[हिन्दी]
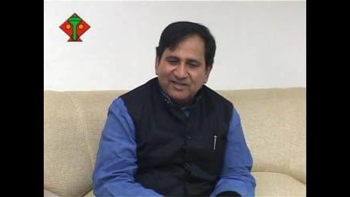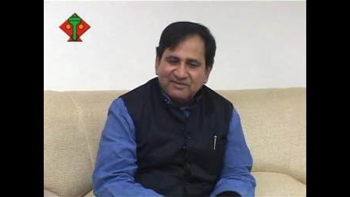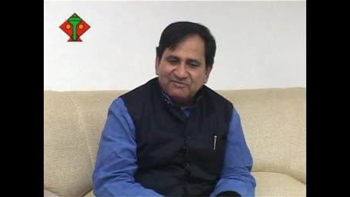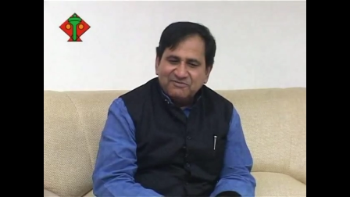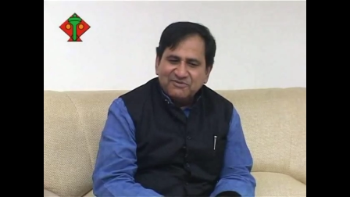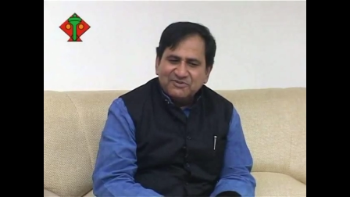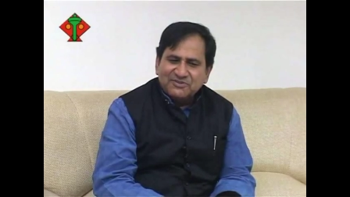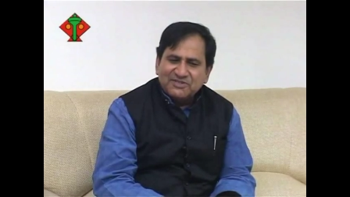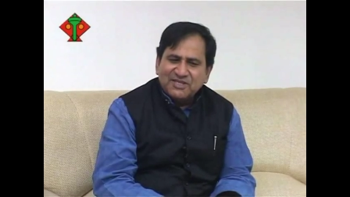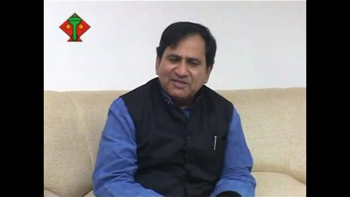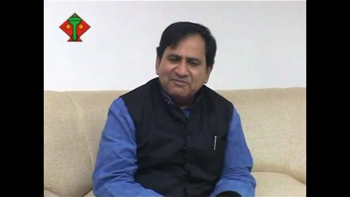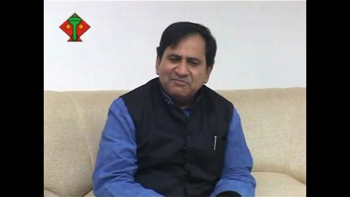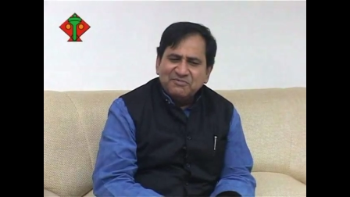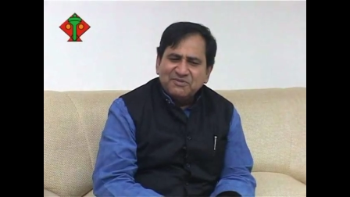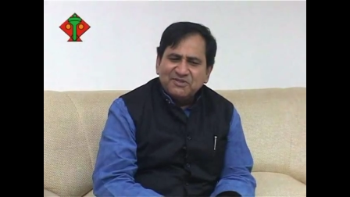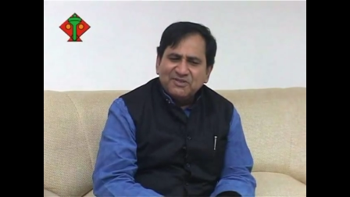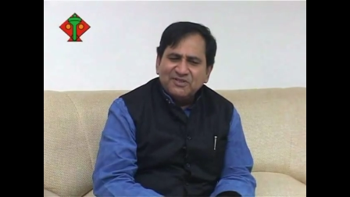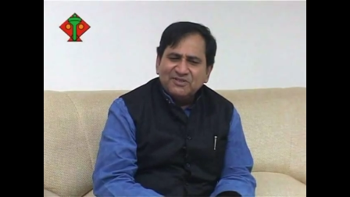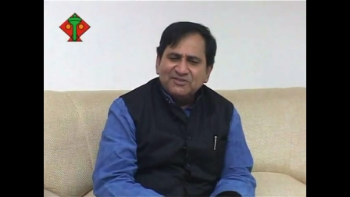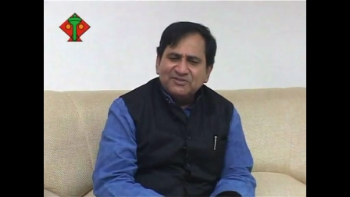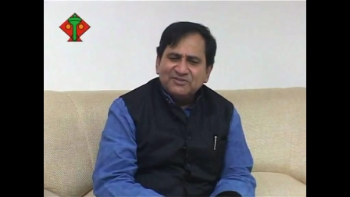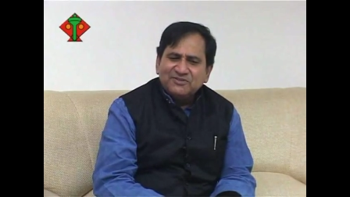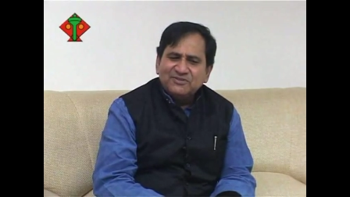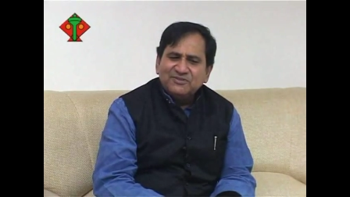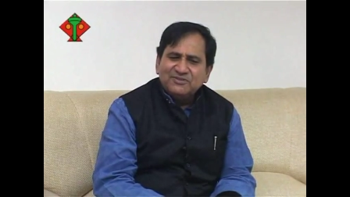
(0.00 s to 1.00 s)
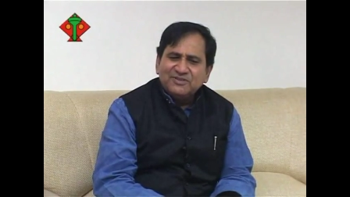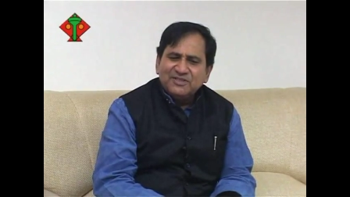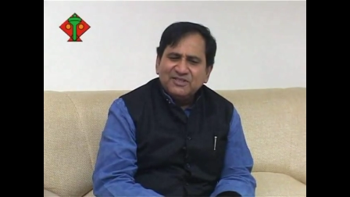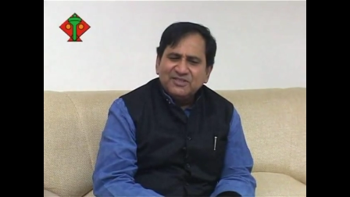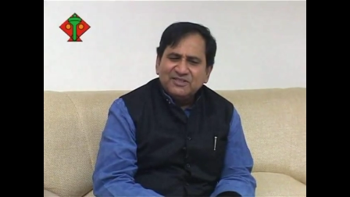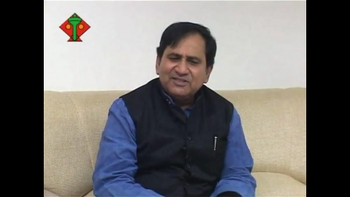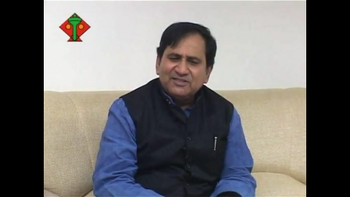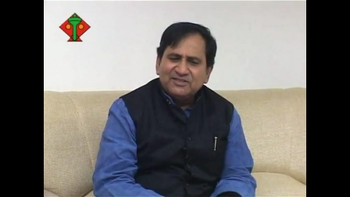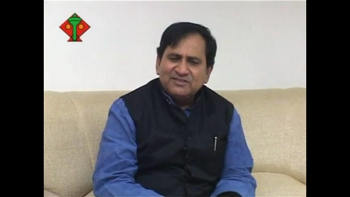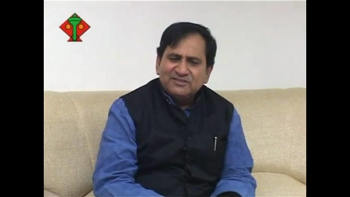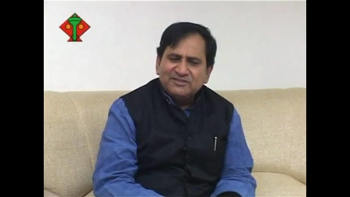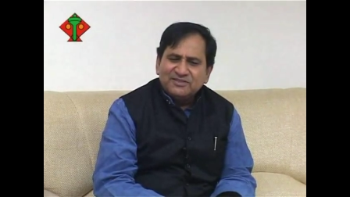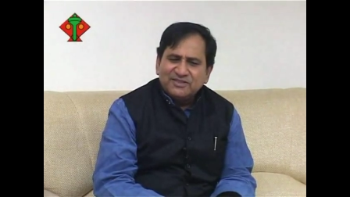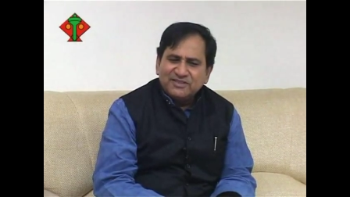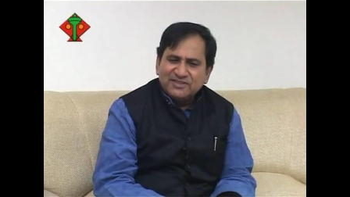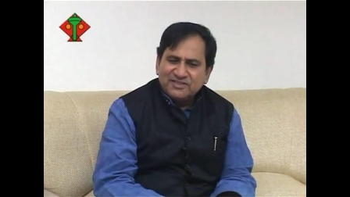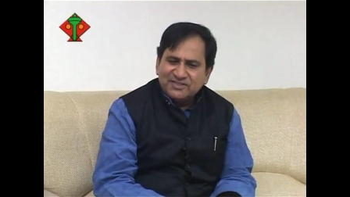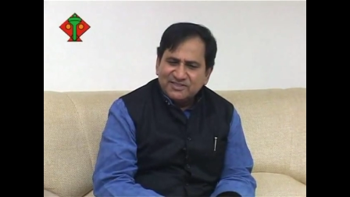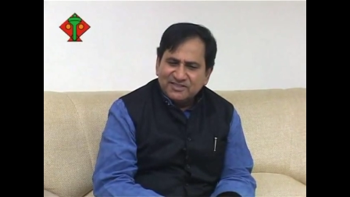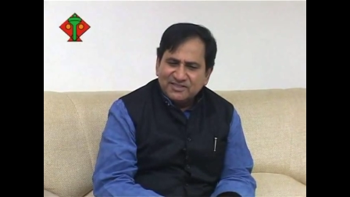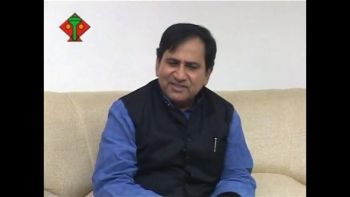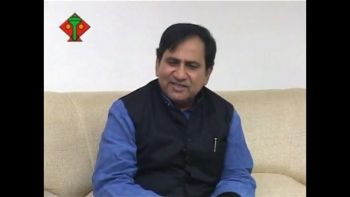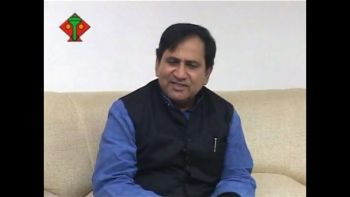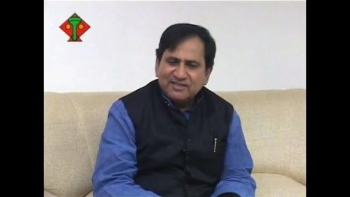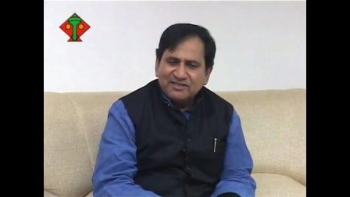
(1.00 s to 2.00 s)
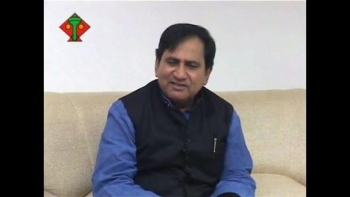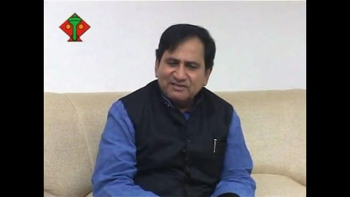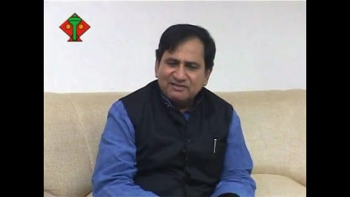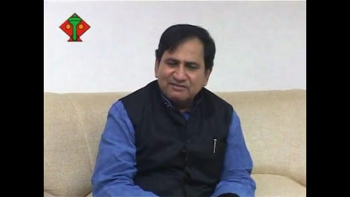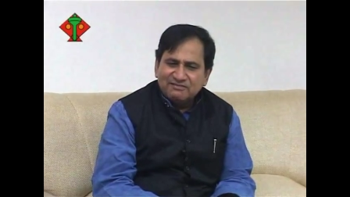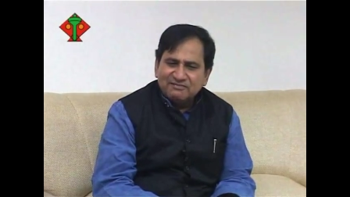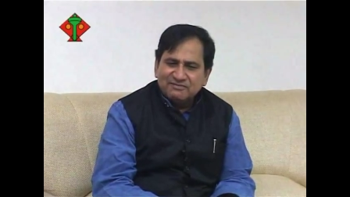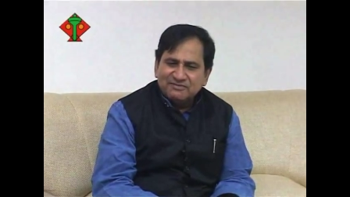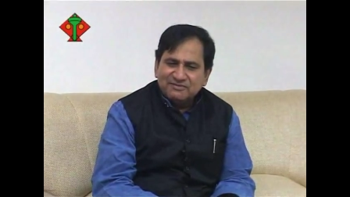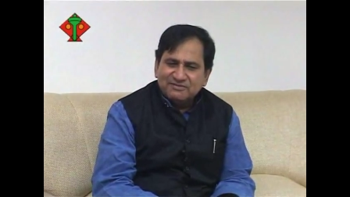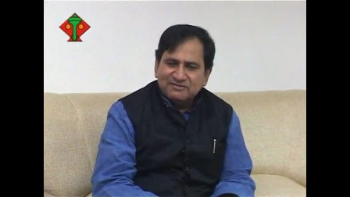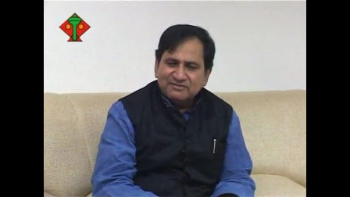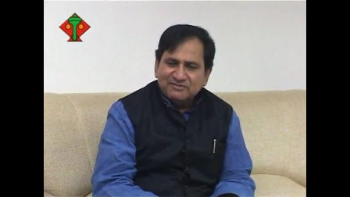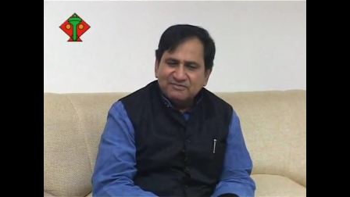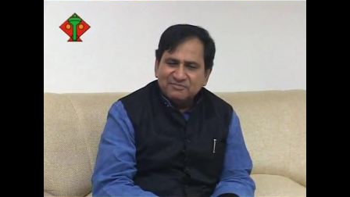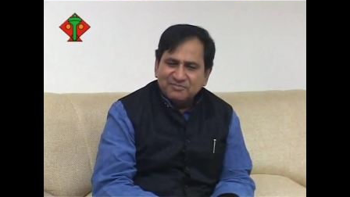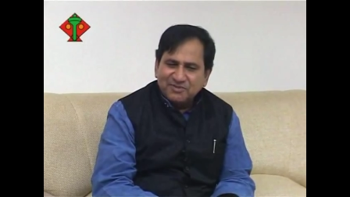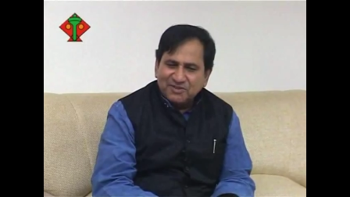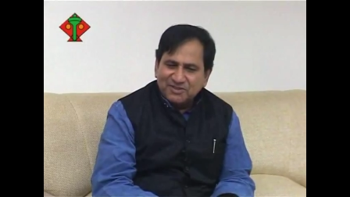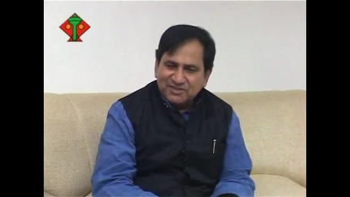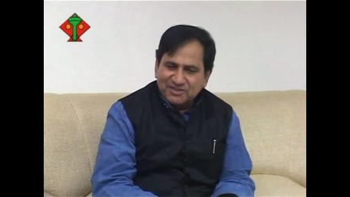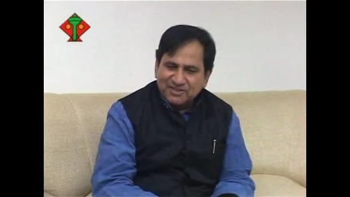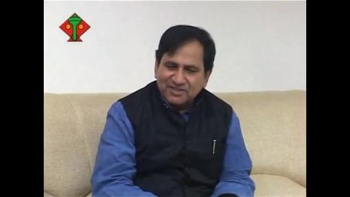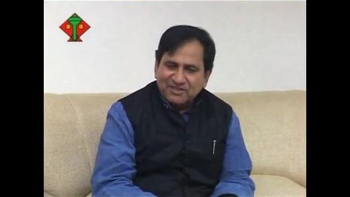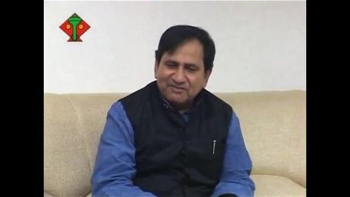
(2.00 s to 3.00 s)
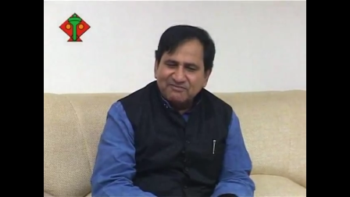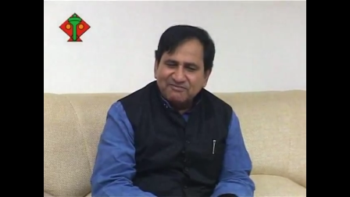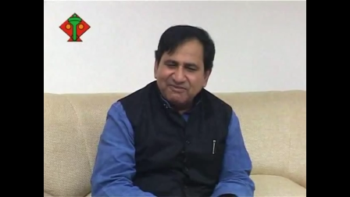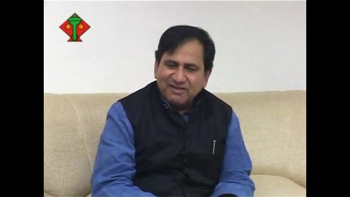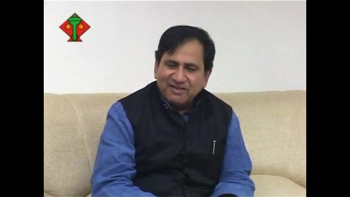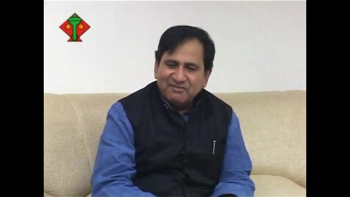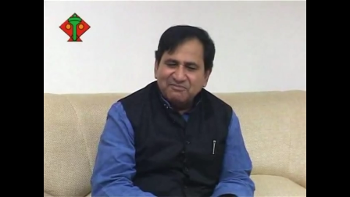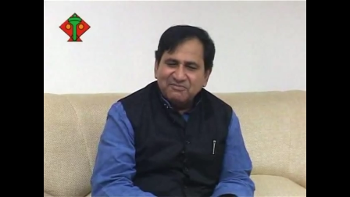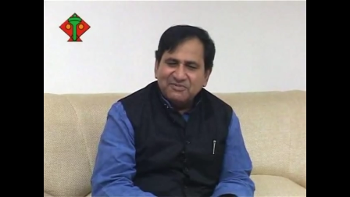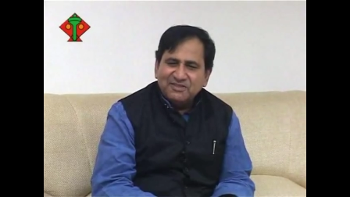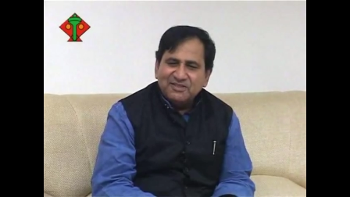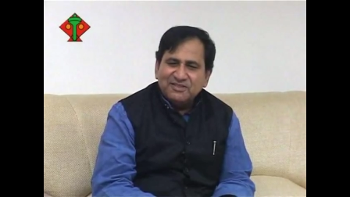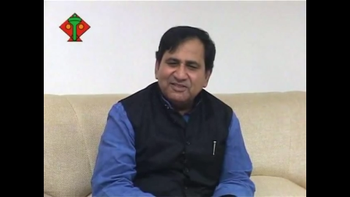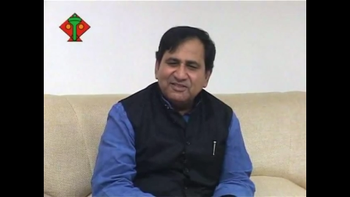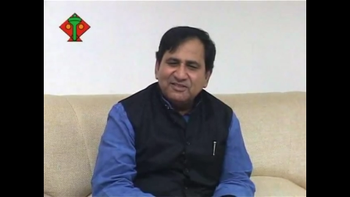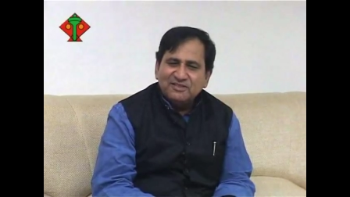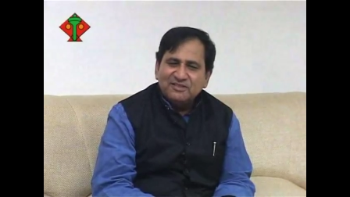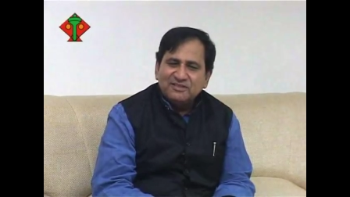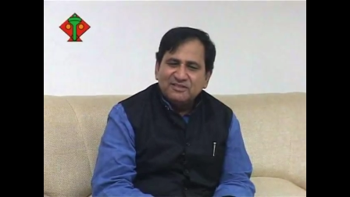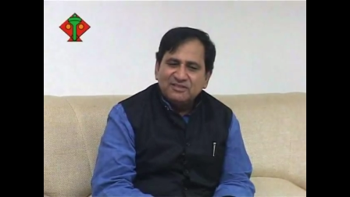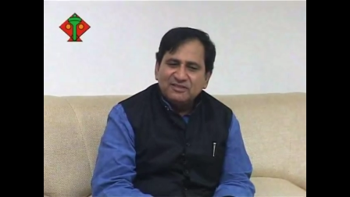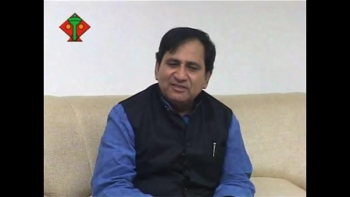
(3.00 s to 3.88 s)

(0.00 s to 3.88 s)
ऑफ कोर्स आई बिलोंग टू a ट्रेडिशनल पॉलिटिकल फैमिली